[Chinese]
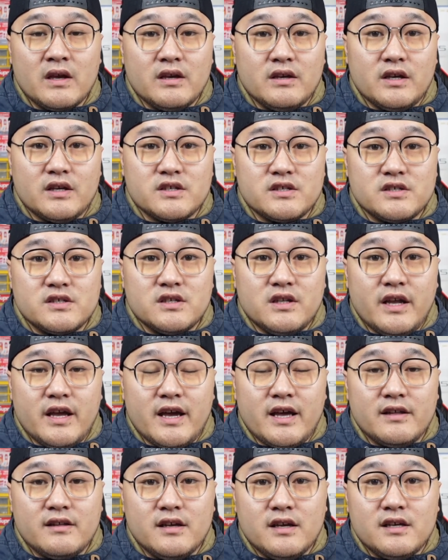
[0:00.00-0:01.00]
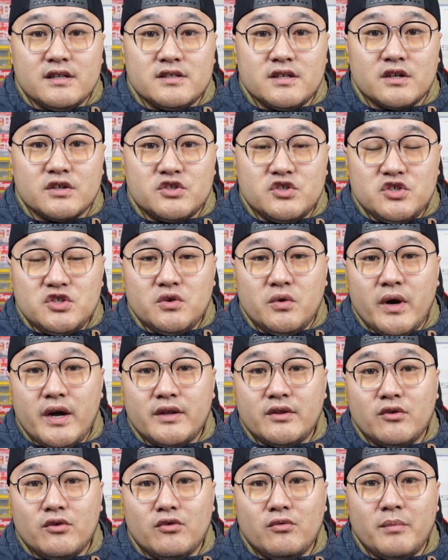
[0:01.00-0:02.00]
也是连这个机会
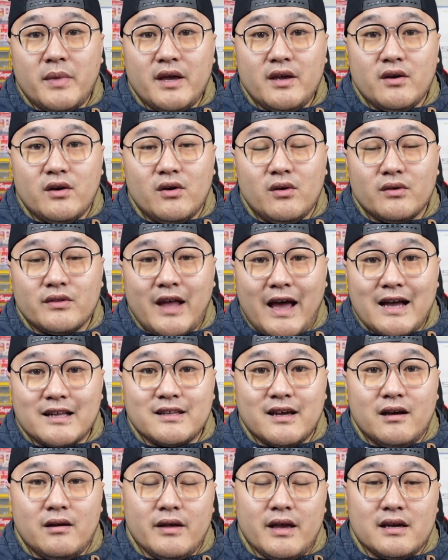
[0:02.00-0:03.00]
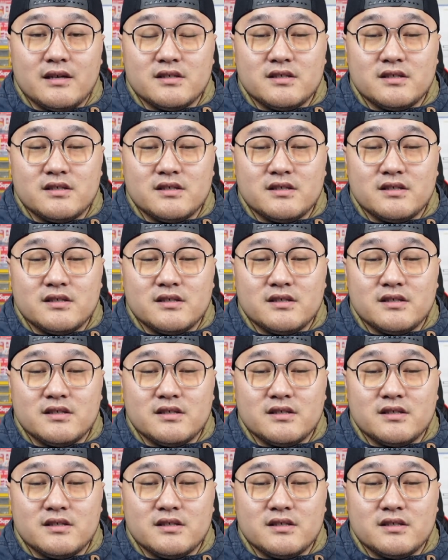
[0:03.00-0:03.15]
都没有拿到呀。